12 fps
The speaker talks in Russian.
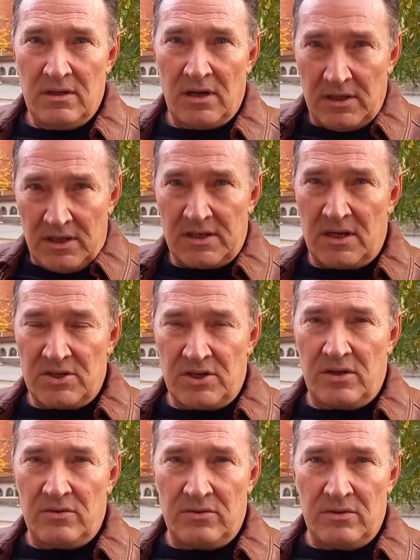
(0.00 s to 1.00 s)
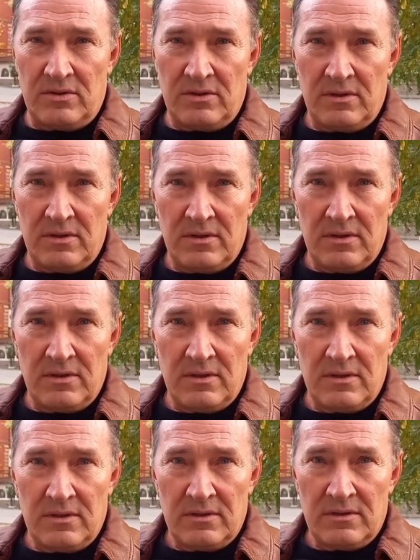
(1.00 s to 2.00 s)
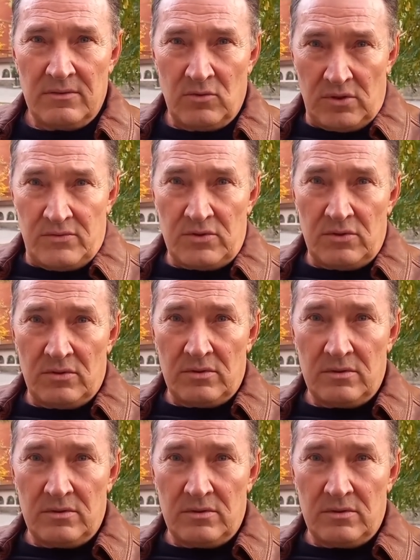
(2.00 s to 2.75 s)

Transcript: Они заражают. Вот и все.